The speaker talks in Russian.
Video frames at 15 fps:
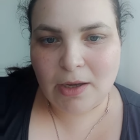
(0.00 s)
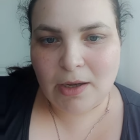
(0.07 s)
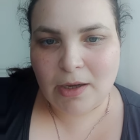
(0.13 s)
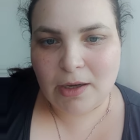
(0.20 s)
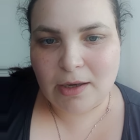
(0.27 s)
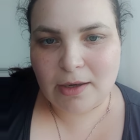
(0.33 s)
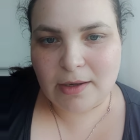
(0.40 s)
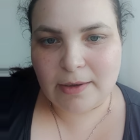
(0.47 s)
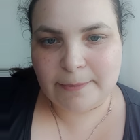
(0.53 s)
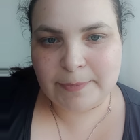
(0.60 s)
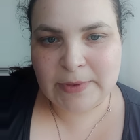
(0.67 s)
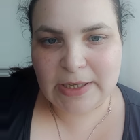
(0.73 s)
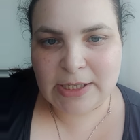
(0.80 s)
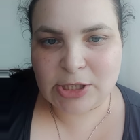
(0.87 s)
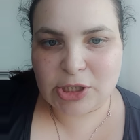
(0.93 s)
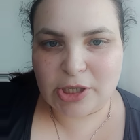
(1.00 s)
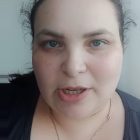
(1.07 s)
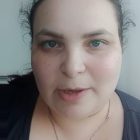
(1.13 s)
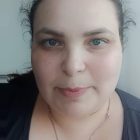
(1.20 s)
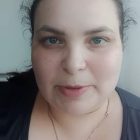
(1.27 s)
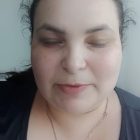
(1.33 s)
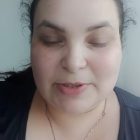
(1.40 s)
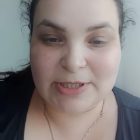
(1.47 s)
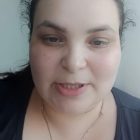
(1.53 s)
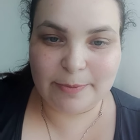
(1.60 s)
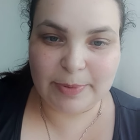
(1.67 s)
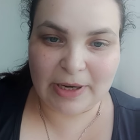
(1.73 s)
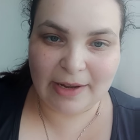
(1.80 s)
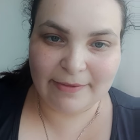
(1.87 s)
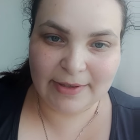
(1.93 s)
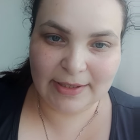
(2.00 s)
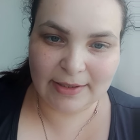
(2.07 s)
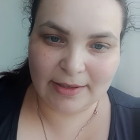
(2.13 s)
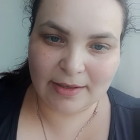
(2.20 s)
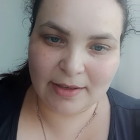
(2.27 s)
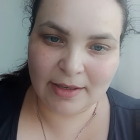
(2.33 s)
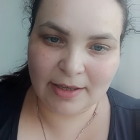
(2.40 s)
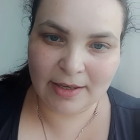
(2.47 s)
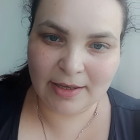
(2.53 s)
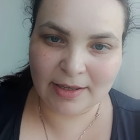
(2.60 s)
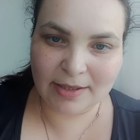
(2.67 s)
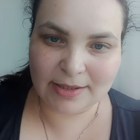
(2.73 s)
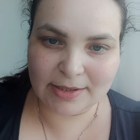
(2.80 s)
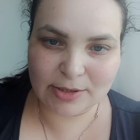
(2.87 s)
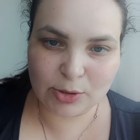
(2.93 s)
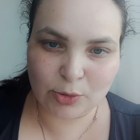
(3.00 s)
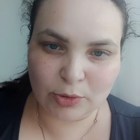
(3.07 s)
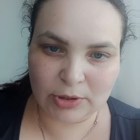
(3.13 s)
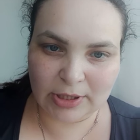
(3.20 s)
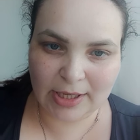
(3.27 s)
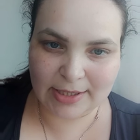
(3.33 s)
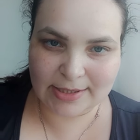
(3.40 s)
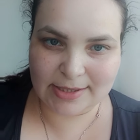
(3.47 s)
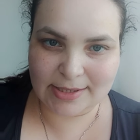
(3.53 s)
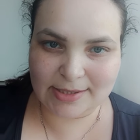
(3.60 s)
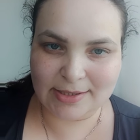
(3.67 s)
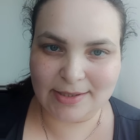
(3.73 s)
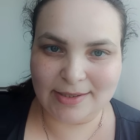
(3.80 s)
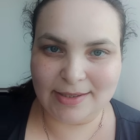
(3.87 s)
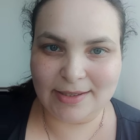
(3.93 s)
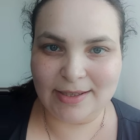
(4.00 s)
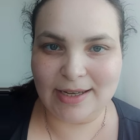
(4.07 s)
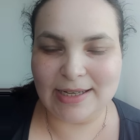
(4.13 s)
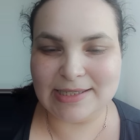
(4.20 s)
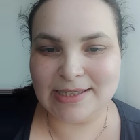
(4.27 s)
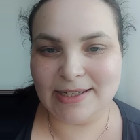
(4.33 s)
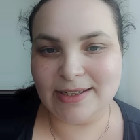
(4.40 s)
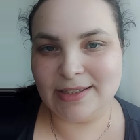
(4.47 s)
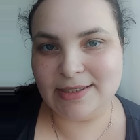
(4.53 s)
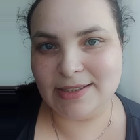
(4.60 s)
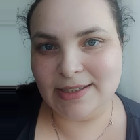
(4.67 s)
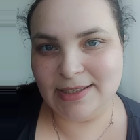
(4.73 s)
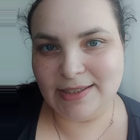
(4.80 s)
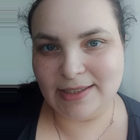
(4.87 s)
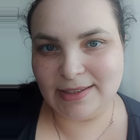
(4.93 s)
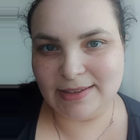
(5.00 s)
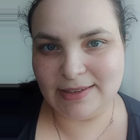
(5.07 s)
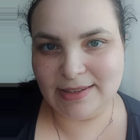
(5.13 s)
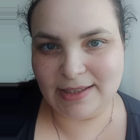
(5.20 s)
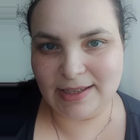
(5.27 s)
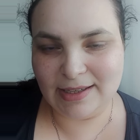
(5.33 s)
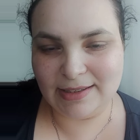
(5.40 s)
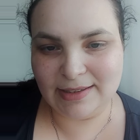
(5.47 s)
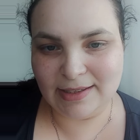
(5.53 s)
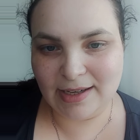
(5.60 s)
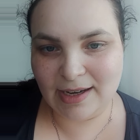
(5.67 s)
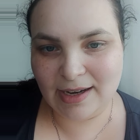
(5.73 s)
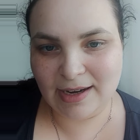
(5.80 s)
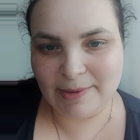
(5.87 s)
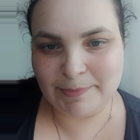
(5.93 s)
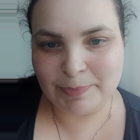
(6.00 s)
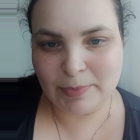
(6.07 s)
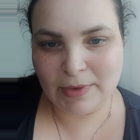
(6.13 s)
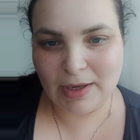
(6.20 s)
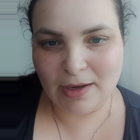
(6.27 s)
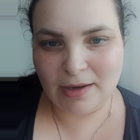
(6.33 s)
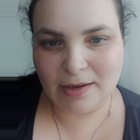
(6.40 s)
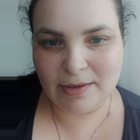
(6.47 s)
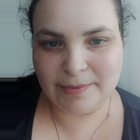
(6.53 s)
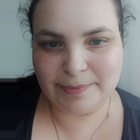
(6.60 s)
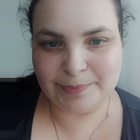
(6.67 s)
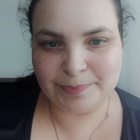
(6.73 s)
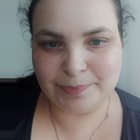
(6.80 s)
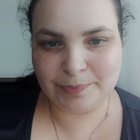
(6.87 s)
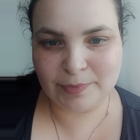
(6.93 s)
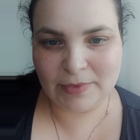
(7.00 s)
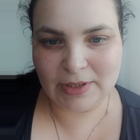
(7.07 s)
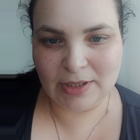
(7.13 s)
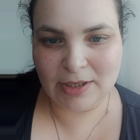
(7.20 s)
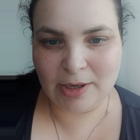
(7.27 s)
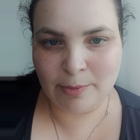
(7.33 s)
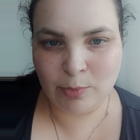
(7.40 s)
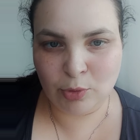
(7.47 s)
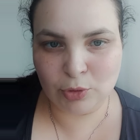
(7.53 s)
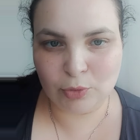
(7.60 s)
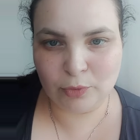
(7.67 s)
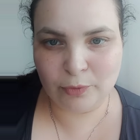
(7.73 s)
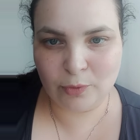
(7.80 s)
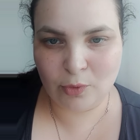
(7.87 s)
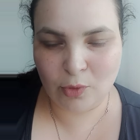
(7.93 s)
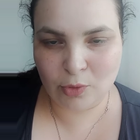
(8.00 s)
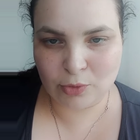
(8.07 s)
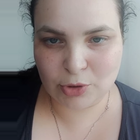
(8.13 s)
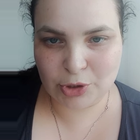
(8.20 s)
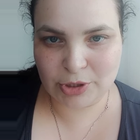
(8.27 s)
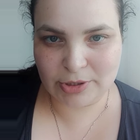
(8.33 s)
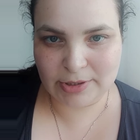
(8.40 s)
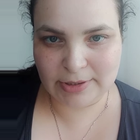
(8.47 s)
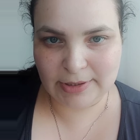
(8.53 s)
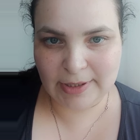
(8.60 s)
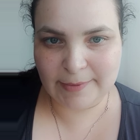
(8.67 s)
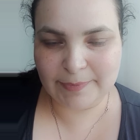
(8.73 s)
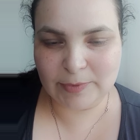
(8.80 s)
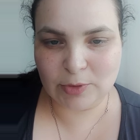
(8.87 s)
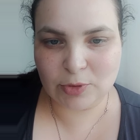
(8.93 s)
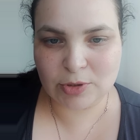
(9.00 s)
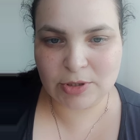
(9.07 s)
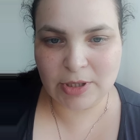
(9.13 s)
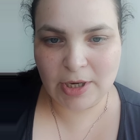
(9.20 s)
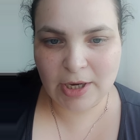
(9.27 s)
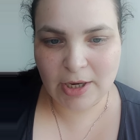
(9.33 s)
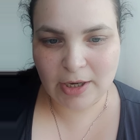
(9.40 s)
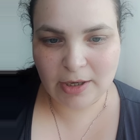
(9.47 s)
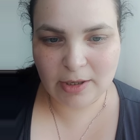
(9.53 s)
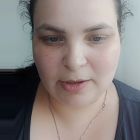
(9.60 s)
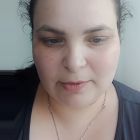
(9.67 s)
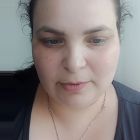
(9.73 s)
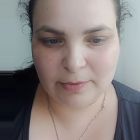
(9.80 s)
Дальше, как провести правильно консультации, как закрыть клиента на работу в коучинг, да, то есть э,